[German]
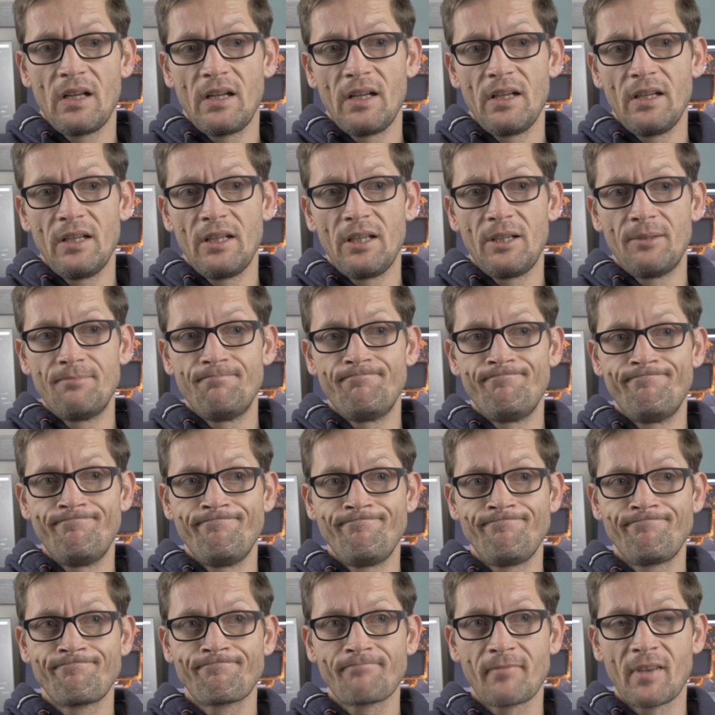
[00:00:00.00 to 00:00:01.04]

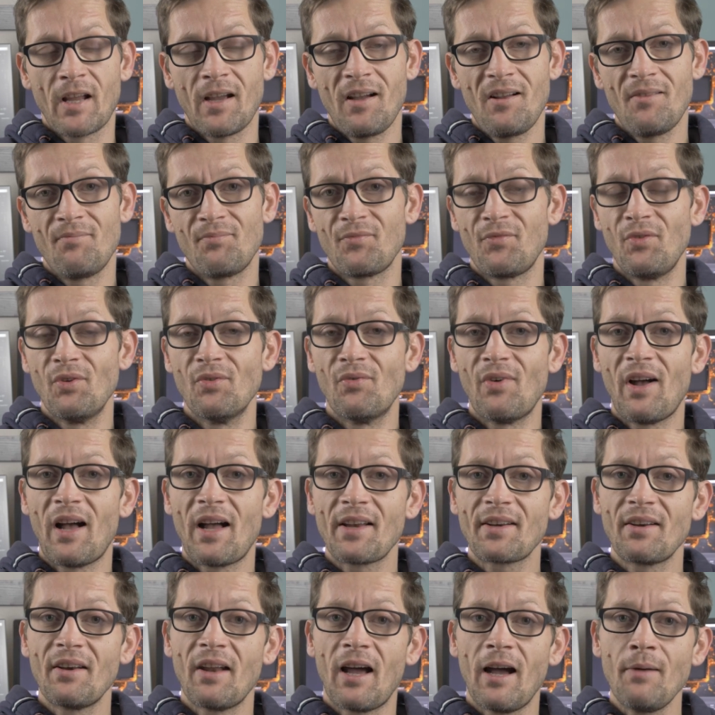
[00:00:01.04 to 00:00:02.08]
Ähm, ja, wir
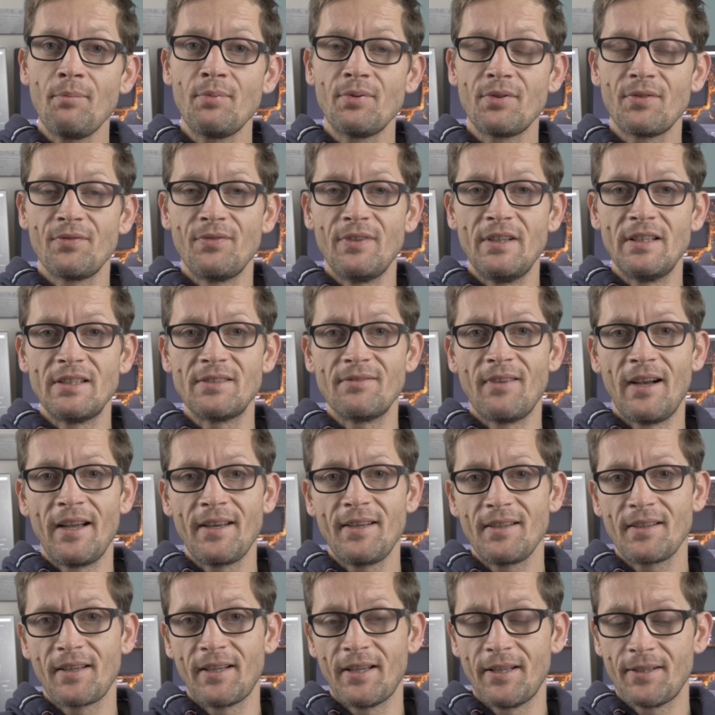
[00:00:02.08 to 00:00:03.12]
warten ab, wie es
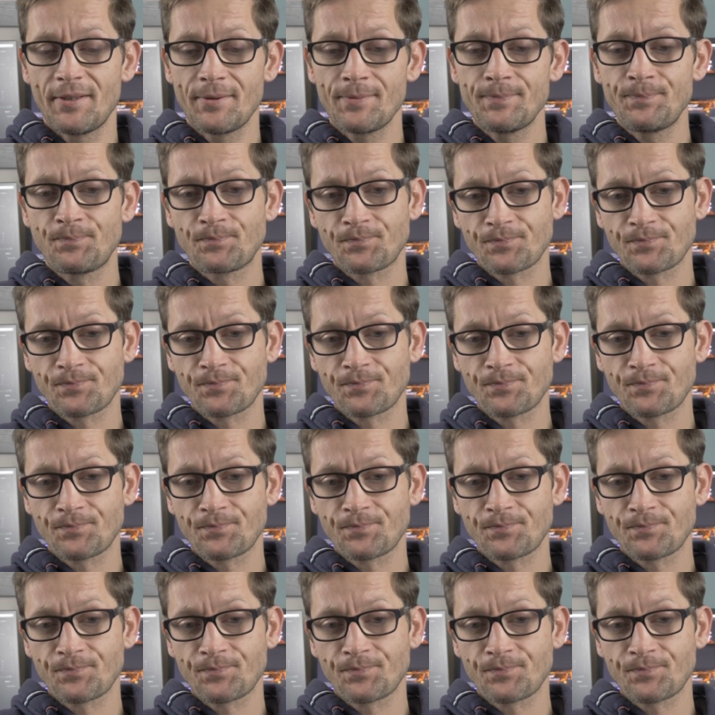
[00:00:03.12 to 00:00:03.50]
weitergeht.